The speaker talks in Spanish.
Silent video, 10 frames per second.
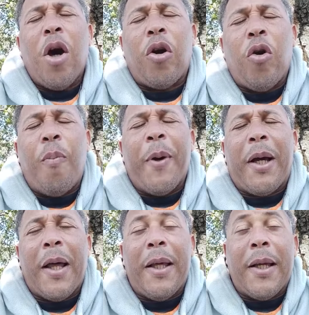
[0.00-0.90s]
Rompe
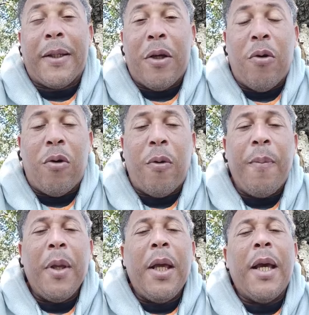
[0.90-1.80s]
cadenas, Señor,
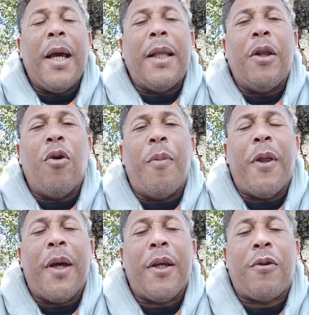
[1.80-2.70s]
en el
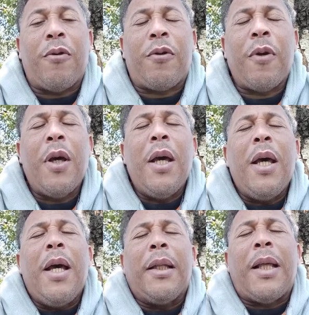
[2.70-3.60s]
nombre de Jesús.
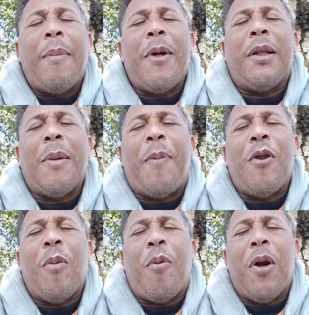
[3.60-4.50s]
También te
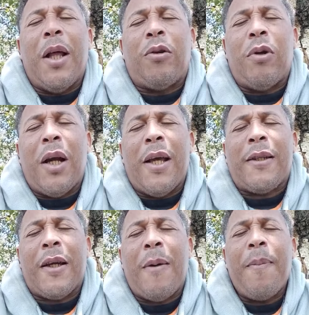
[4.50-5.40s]
pido por la
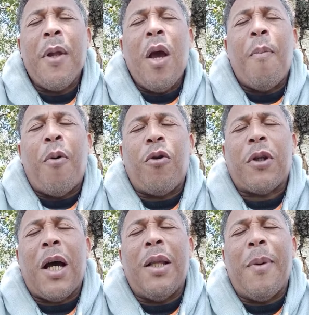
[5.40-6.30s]
naturaleza, por
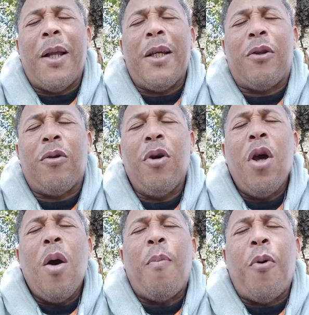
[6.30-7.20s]
los animalitos,
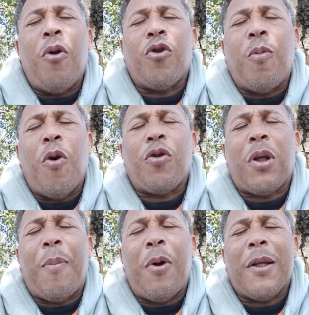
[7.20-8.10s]
por los
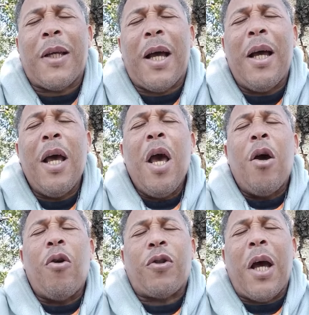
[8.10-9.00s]
bosques, por las,
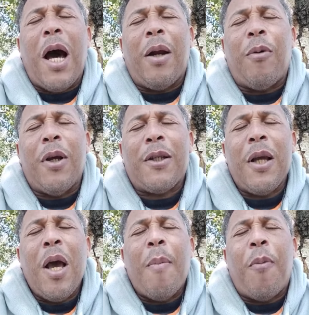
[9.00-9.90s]
los
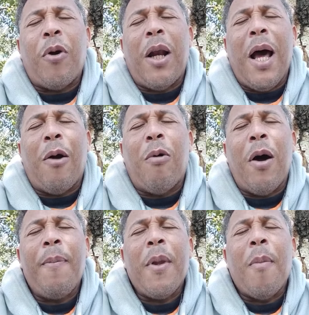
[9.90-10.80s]
árboles, por el
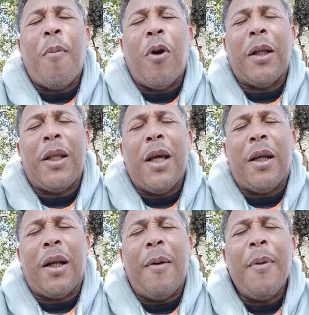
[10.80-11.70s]
agua, por la
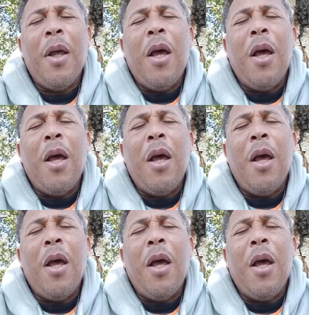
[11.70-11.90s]
tierra,